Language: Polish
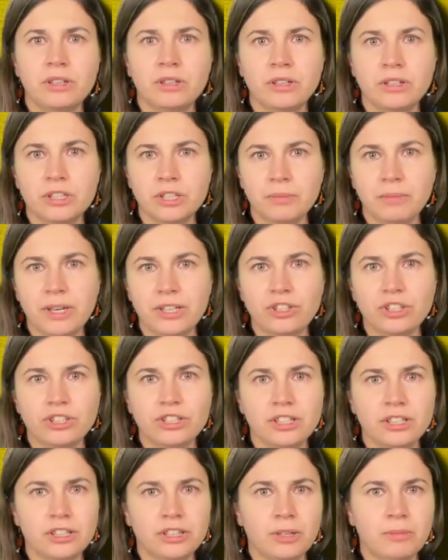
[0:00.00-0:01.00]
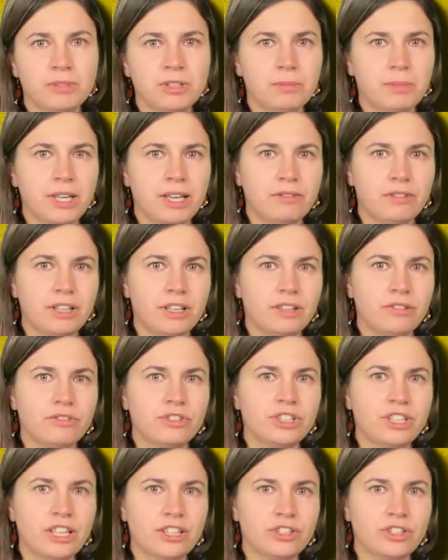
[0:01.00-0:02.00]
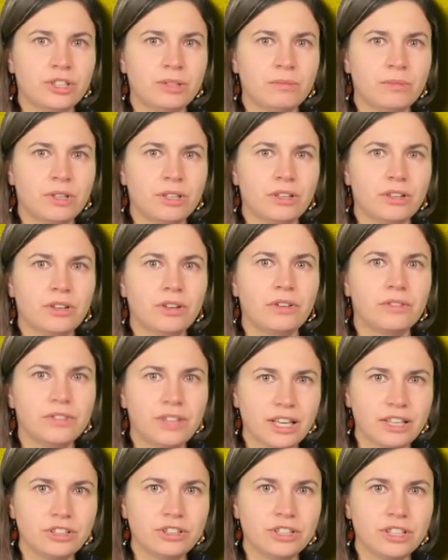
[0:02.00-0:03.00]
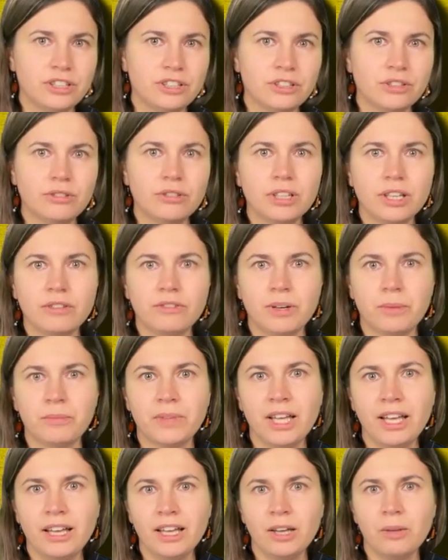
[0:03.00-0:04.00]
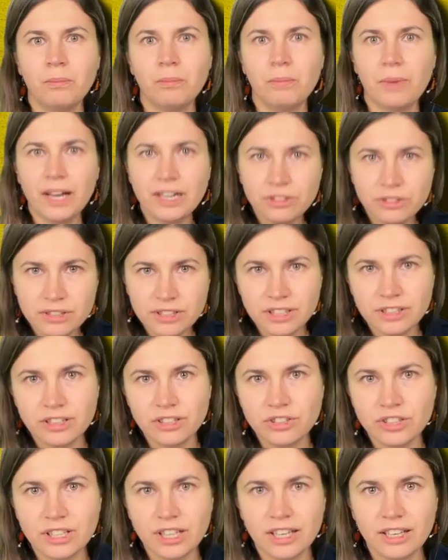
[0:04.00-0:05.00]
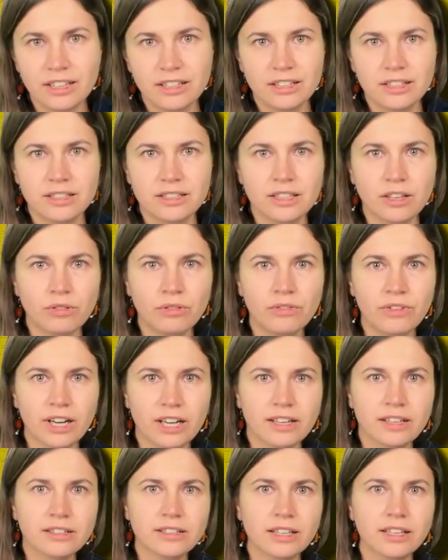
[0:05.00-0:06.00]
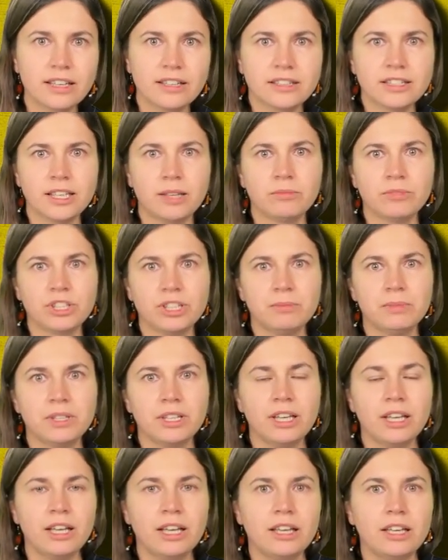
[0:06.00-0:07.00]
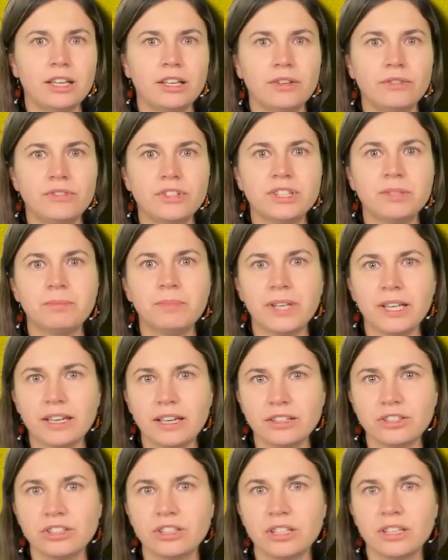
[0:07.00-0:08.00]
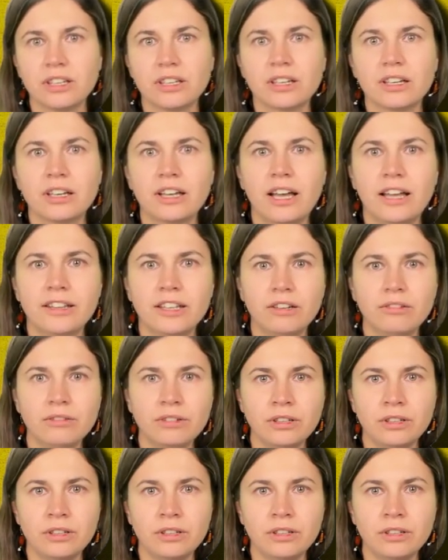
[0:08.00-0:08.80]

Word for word: zobaczyć tę sprawę w szerszym kontekście. Dziękuję Wam bardzo serdecznie za uwagę. Zachęcam, żeby e, wspierać kanał.